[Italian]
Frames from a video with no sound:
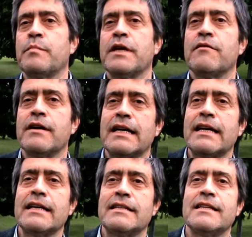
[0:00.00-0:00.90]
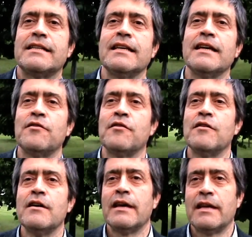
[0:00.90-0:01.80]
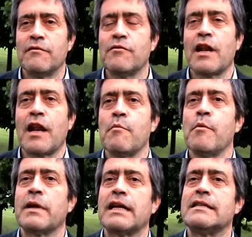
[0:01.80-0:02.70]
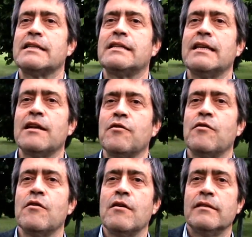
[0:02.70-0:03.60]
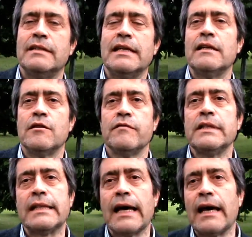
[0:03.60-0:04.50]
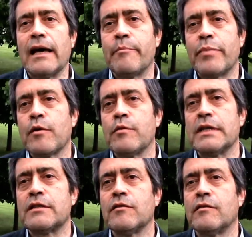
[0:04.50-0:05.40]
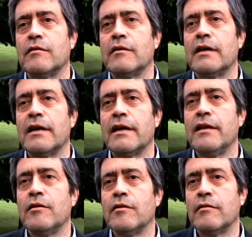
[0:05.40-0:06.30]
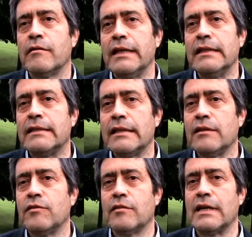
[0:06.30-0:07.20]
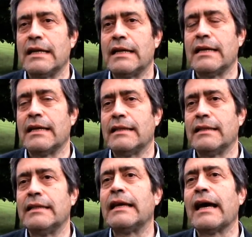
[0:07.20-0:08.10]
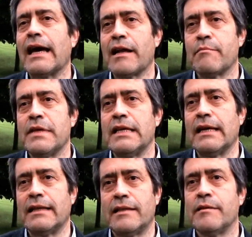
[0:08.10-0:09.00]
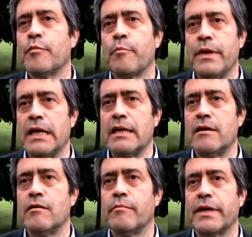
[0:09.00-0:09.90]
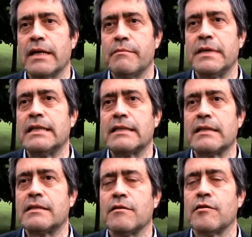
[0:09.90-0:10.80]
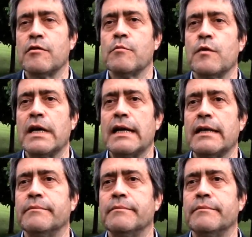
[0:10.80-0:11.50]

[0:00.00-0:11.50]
spero anche che ci siano e lavoreremo perché ci siano delle novità e per questo eh, io intendo anche dedicarmi a tempo pieno per l'amministrazione comunale.